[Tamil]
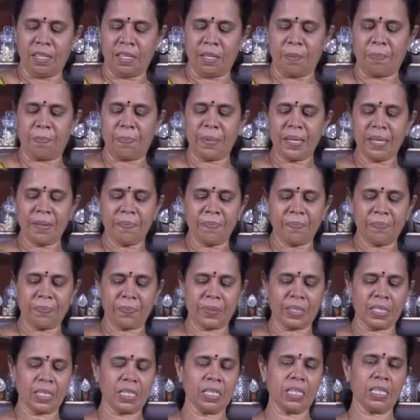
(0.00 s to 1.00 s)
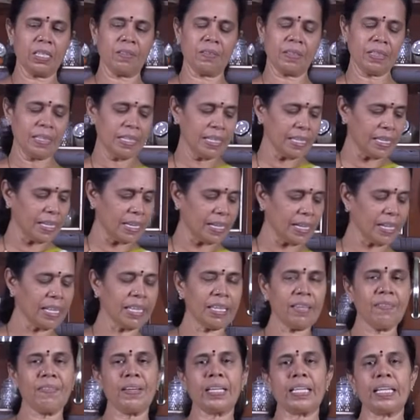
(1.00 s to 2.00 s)
இப்போ இது வந்து
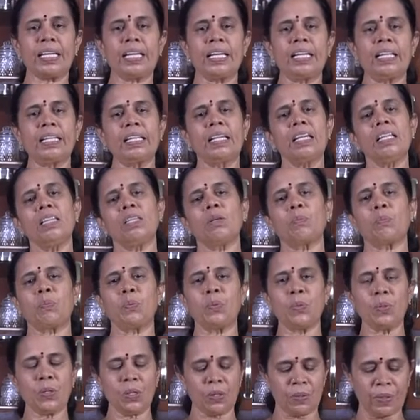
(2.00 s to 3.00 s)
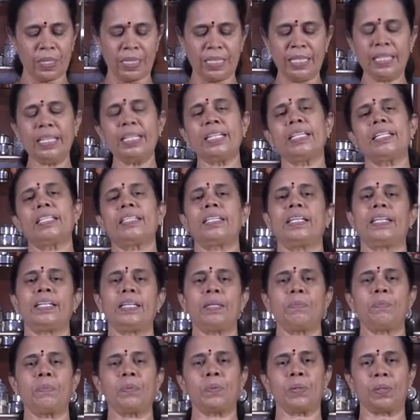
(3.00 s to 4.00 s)
இறக்கி வைக்கையில் தான் இந்த பூண்டு வந்து ரெண்டு
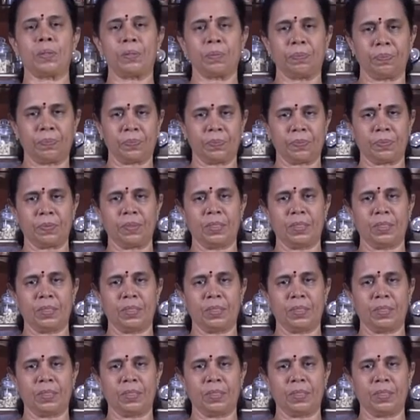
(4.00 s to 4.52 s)
தட்டி போடணும்